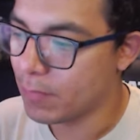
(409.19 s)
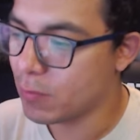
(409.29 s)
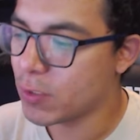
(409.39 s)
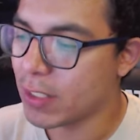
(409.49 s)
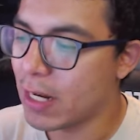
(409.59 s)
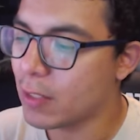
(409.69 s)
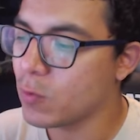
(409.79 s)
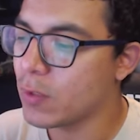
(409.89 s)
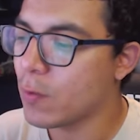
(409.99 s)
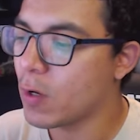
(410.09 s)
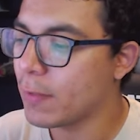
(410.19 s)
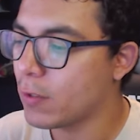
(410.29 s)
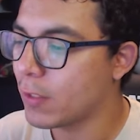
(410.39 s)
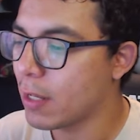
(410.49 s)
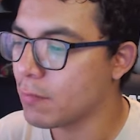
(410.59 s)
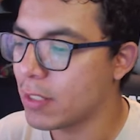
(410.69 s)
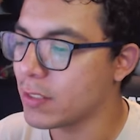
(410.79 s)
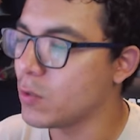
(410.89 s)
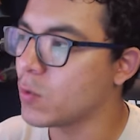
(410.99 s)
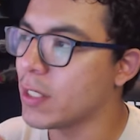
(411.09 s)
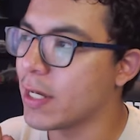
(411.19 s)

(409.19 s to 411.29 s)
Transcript: Vamos a crear una nueva hoja, haciendo clic